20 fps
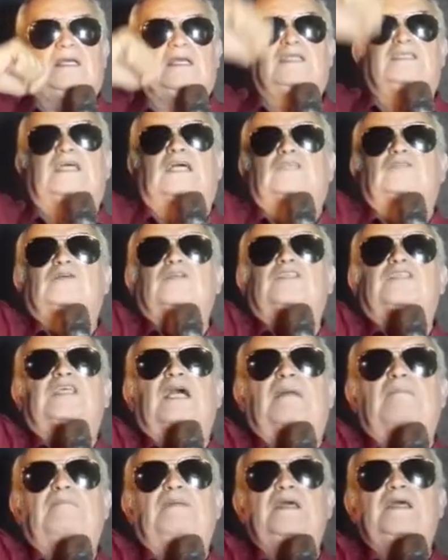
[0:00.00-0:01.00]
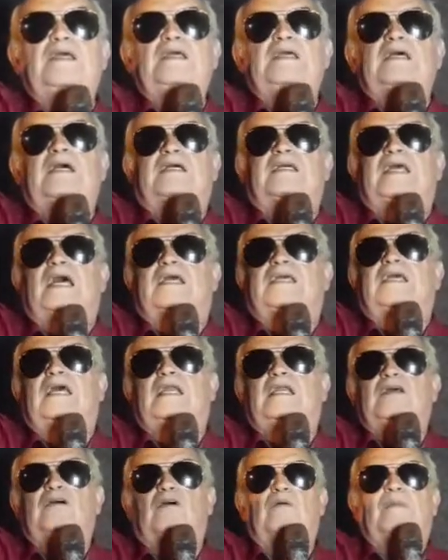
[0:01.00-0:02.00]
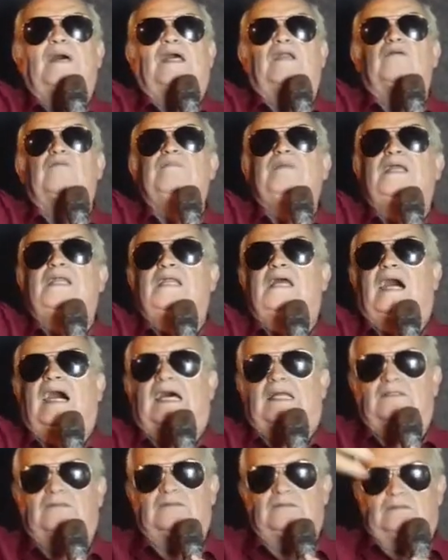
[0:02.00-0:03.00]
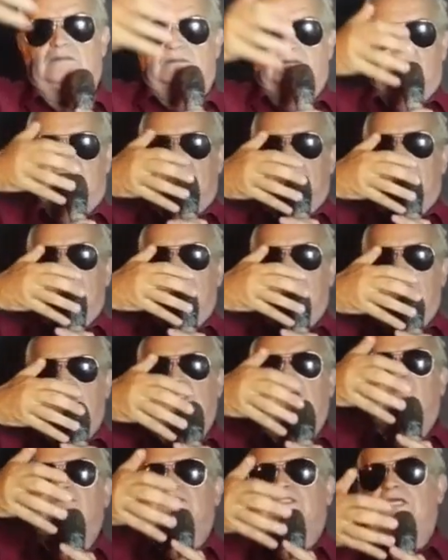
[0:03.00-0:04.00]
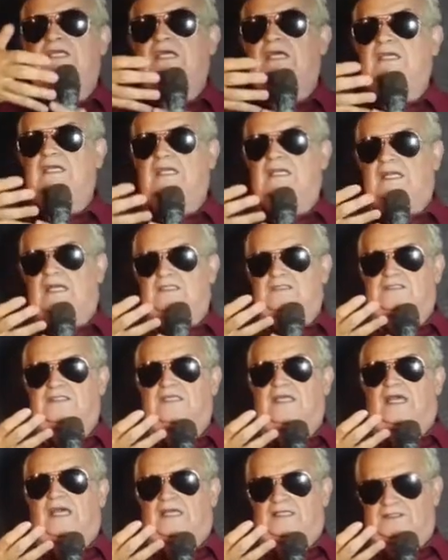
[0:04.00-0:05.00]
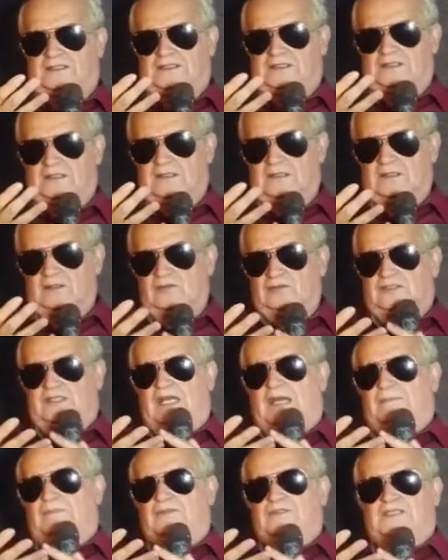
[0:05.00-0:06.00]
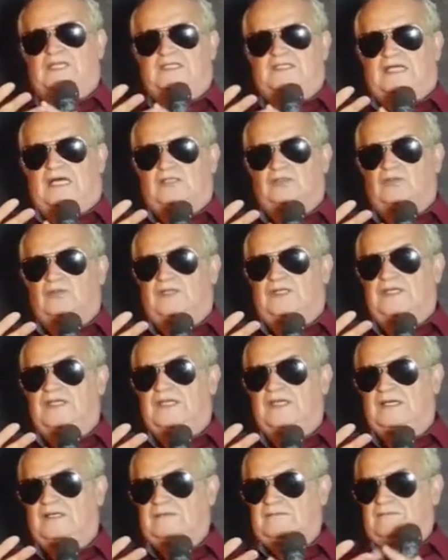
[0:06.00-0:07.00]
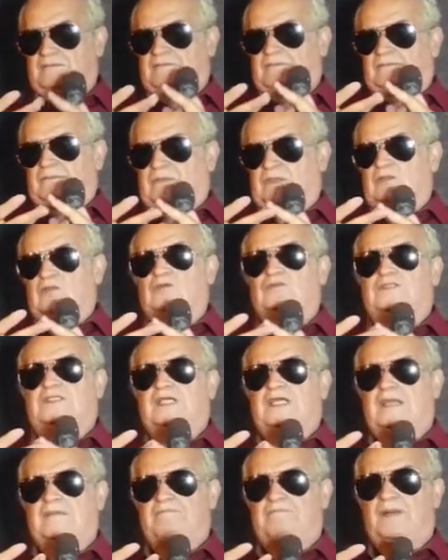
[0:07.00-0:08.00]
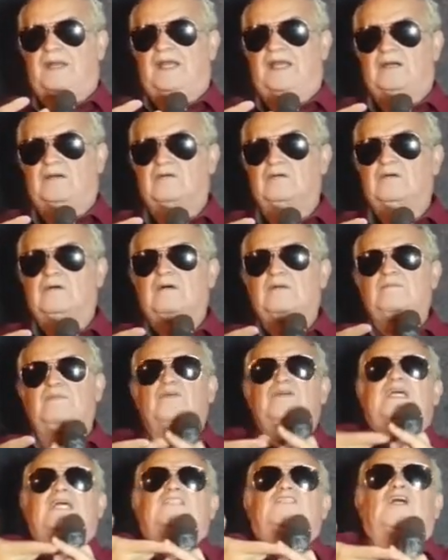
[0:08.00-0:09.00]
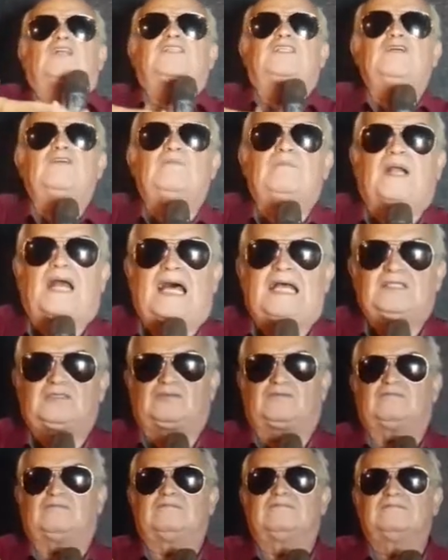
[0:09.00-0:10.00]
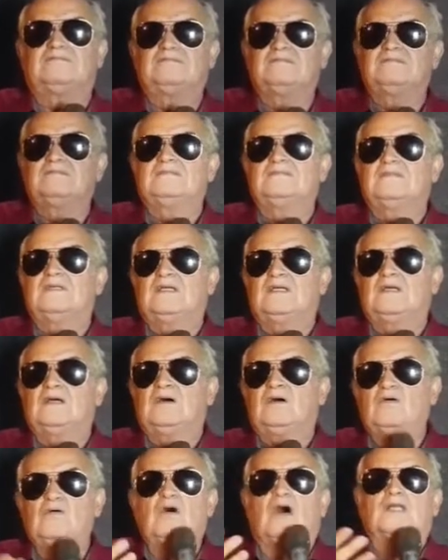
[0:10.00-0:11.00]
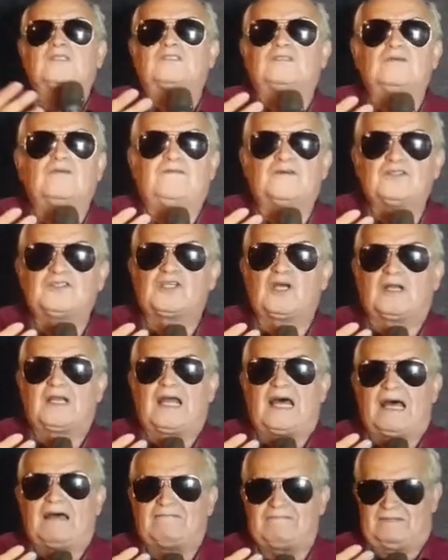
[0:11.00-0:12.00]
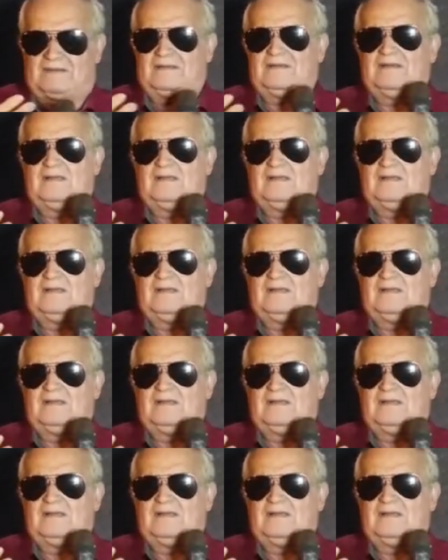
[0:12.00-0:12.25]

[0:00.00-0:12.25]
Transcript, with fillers: E Jesus sabia que aquele homem era humilhado, não tinha INSS, não tinha aposentadoria, não tinha emprego, porque só tinha um braço, o outro não funcionava,